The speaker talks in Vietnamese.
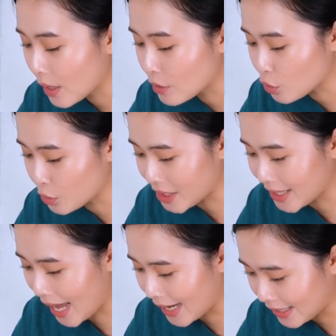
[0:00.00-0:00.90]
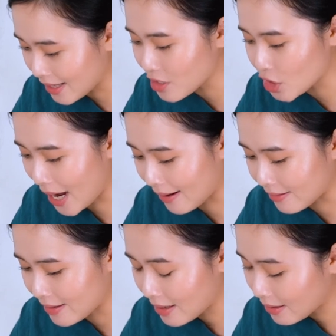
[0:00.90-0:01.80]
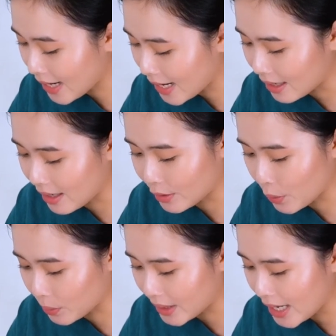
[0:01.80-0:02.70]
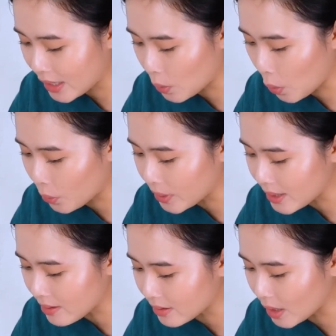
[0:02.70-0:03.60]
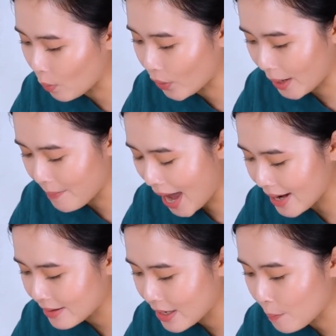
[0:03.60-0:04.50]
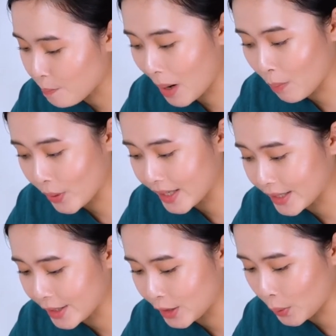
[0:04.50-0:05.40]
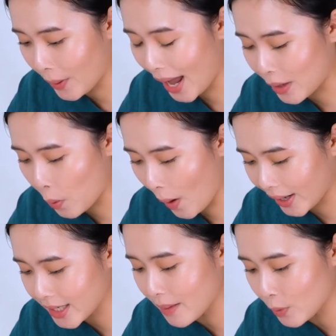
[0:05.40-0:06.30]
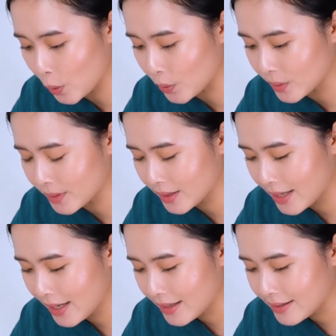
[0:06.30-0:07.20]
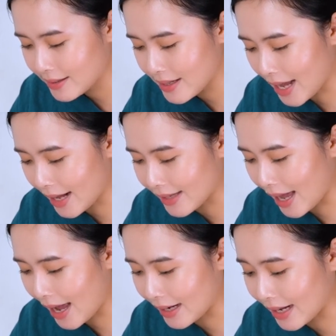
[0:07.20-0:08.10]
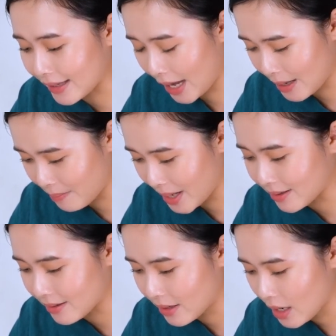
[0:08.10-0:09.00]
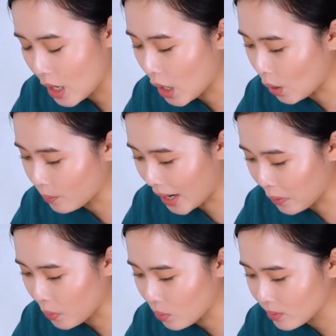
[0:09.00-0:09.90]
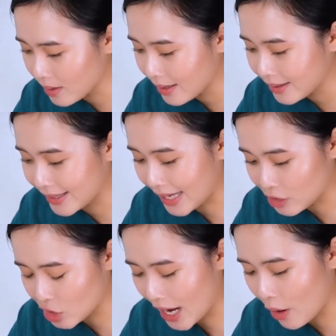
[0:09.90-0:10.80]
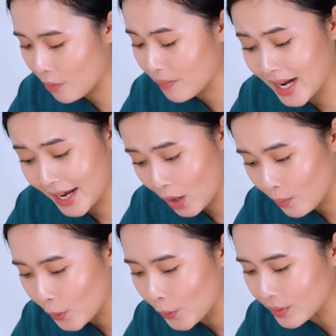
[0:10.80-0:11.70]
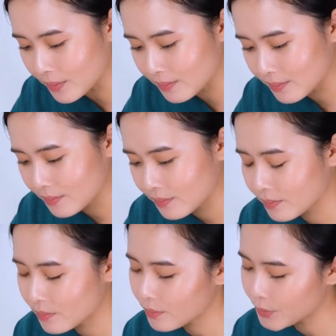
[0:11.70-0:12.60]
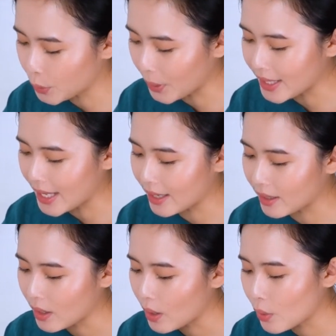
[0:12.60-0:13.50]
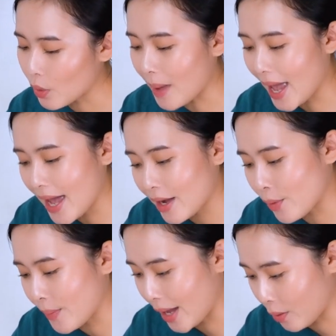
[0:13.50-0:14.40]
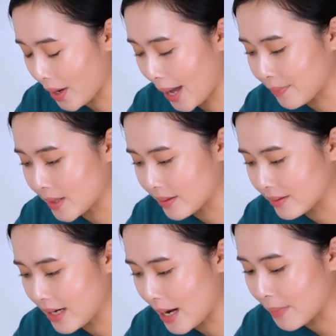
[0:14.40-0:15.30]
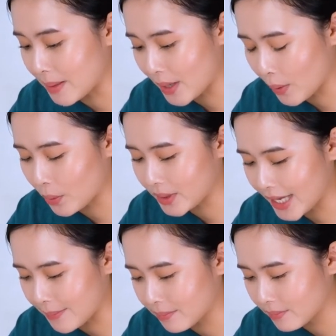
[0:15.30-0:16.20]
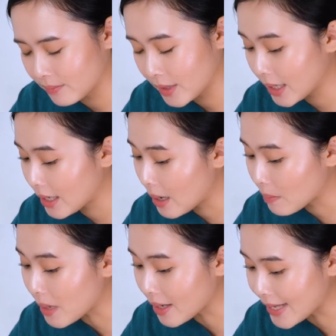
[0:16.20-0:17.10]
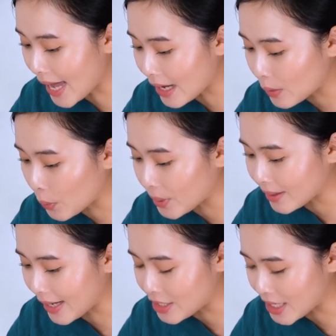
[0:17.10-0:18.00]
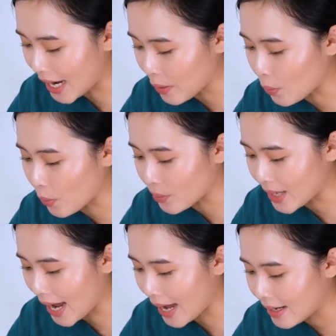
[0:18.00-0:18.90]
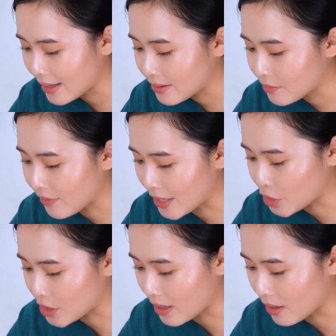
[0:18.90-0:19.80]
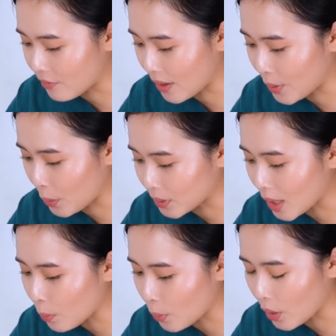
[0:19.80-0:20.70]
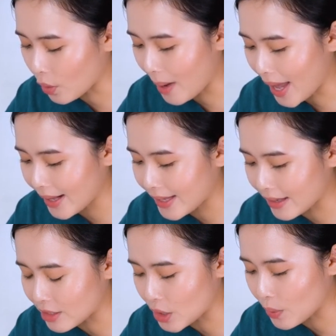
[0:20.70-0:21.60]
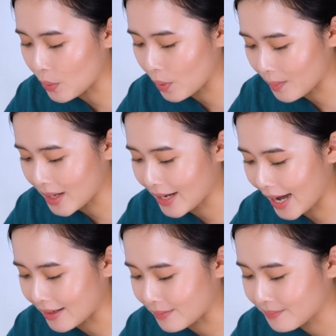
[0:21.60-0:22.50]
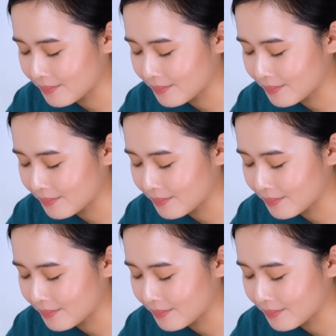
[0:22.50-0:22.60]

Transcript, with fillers: Sujata ý thức rằng đây là lần đầu tiên cô uống nước từ một cái bát mà một người thuộc hạng ngoại cấp uống. Siddhartha là thầy mình, ông đã uống thì tại sao lại không uống? Tuy nhiên, cô bé không hề có cảm tưởng là mình bị ô nhiễm. Bất giác cô đưa tay trái của cô ra và sờ vào đầu tóc của cậu bé chăn trâu ngồi bên cạnh.